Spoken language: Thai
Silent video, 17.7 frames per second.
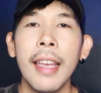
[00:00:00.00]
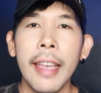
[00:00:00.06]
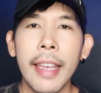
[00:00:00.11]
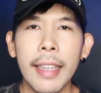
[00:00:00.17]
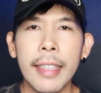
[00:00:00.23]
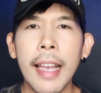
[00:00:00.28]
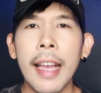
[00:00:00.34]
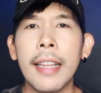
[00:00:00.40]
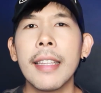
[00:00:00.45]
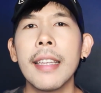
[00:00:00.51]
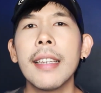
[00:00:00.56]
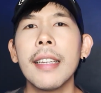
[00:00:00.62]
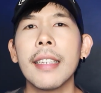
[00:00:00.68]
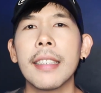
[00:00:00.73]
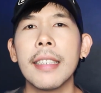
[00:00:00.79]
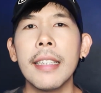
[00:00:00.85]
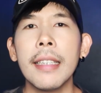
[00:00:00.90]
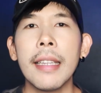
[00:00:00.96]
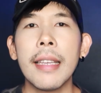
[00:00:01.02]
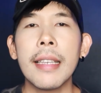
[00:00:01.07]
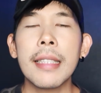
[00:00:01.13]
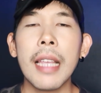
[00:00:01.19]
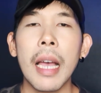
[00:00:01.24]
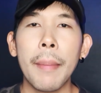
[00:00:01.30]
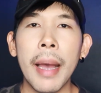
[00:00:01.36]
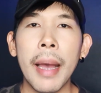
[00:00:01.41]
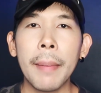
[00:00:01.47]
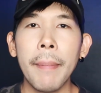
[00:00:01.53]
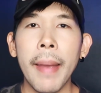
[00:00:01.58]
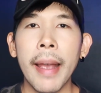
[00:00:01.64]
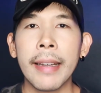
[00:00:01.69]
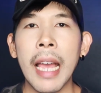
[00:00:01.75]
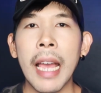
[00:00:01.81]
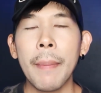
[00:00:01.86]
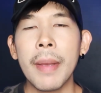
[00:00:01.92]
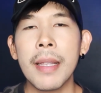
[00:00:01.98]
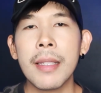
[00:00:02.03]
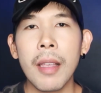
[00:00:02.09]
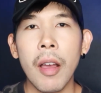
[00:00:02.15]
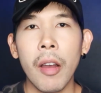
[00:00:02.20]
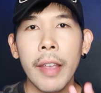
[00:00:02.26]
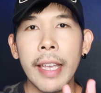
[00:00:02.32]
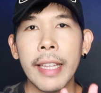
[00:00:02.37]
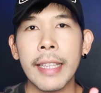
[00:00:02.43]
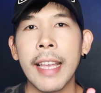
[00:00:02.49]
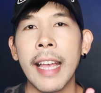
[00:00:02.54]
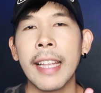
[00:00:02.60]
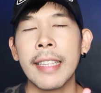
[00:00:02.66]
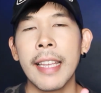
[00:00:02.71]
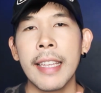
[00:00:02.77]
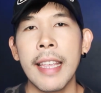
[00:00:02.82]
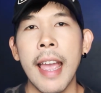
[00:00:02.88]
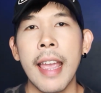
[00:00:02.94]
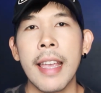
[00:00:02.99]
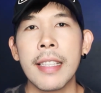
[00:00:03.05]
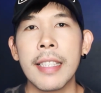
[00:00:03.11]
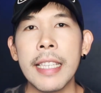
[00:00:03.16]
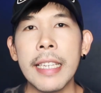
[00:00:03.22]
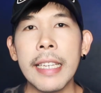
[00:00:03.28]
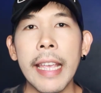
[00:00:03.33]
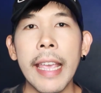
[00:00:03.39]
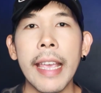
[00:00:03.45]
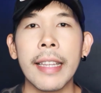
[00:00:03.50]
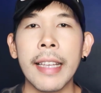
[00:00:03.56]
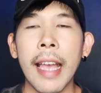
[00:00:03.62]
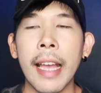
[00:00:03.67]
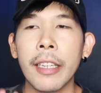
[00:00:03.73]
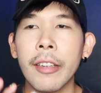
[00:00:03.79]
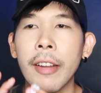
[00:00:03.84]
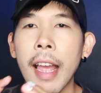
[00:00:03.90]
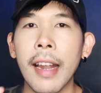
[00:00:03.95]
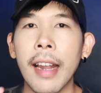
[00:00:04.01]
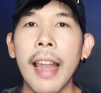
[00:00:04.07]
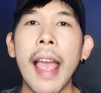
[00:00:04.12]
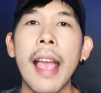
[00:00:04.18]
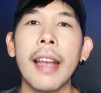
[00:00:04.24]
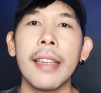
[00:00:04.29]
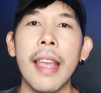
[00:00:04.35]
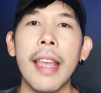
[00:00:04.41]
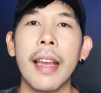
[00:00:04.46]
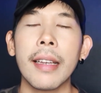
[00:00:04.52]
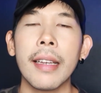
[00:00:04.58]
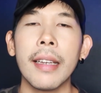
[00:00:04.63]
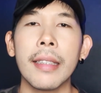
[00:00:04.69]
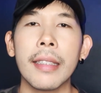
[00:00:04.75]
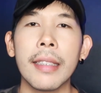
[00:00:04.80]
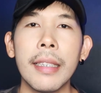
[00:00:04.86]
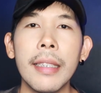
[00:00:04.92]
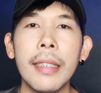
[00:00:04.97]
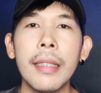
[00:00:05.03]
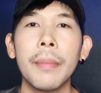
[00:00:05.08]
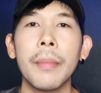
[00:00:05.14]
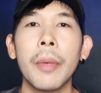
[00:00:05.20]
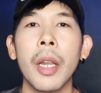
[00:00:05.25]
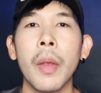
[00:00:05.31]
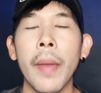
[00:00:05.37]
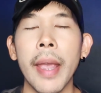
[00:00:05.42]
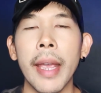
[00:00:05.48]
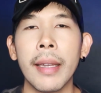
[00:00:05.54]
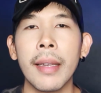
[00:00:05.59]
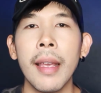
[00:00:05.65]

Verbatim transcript: เหตุการณ์ที่เกิดขึ้นนี้สามารถแบ่งได้เป็น 2 เหตุการณ์ใหญ่ๆ ซึ่งเหตุการณ์ครั้งแรกเนี่ยเกิดขึ้นบริเวณ